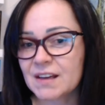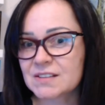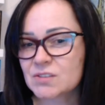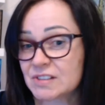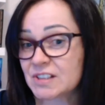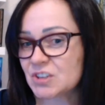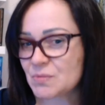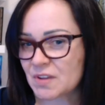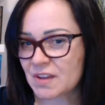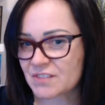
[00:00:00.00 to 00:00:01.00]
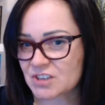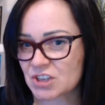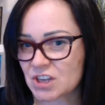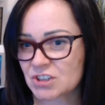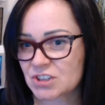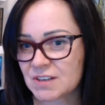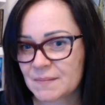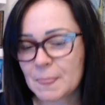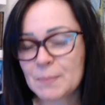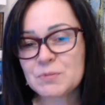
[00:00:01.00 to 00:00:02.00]
co jest dla Ciebie najważniejsze.
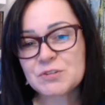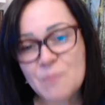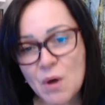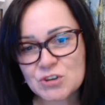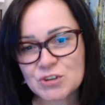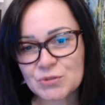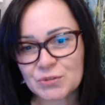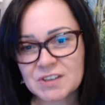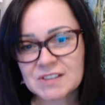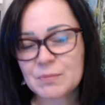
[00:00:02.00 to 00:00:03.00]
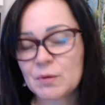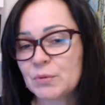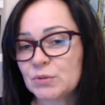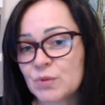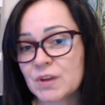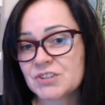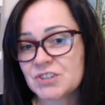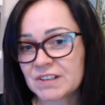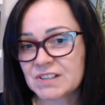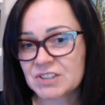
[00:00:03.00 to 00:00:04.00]
Być może również zaproponuję Ci
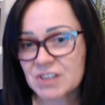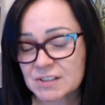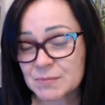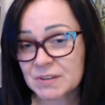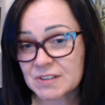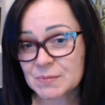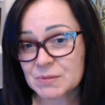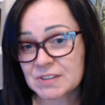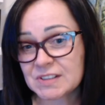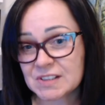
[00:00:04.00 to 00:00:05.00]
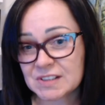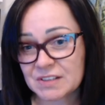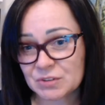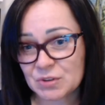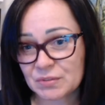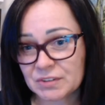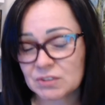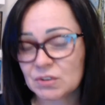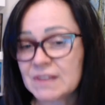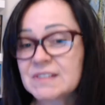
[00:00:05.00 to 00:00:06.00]
jakiś test predyspozycji zawodowych.
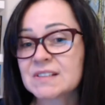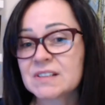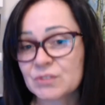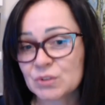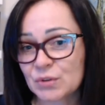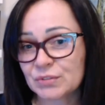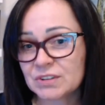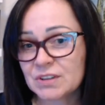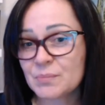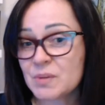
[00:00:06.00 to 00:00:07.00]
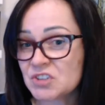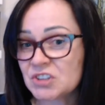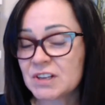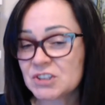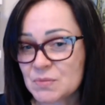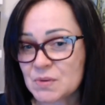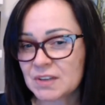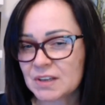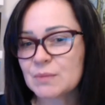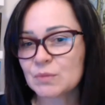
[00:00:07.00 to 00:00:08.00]
Doradca zawodowy będzie dla Ciebie
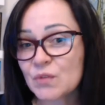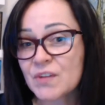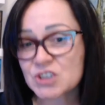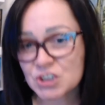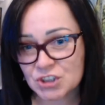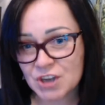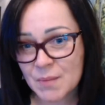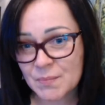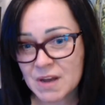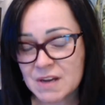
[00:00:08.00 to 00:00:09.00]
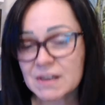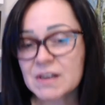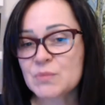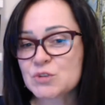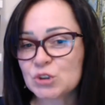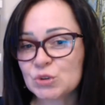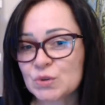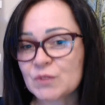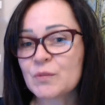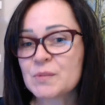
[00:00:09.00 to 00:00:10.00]
takim towarzyszem, przy
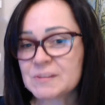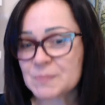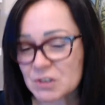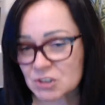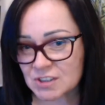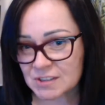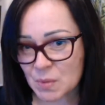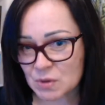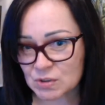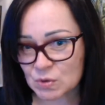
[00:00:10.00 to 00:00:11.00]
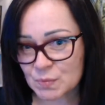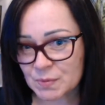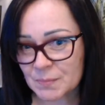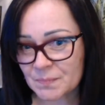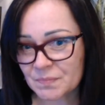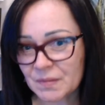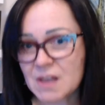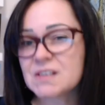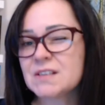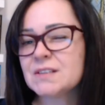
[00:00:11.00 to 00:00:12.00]
którym w bezpieczny sposób
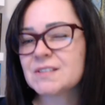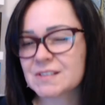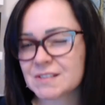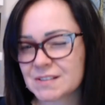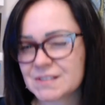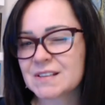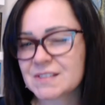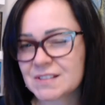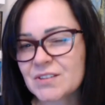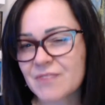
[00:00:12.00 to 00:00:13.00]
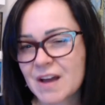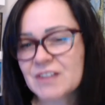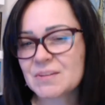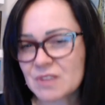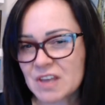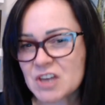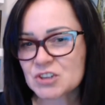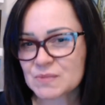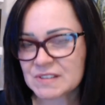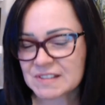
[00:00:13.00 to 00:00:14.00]
i zdecydowanie
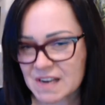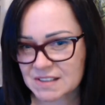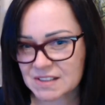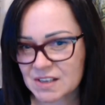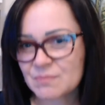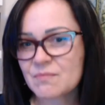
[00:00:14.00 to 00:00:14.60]
mniejszym stresem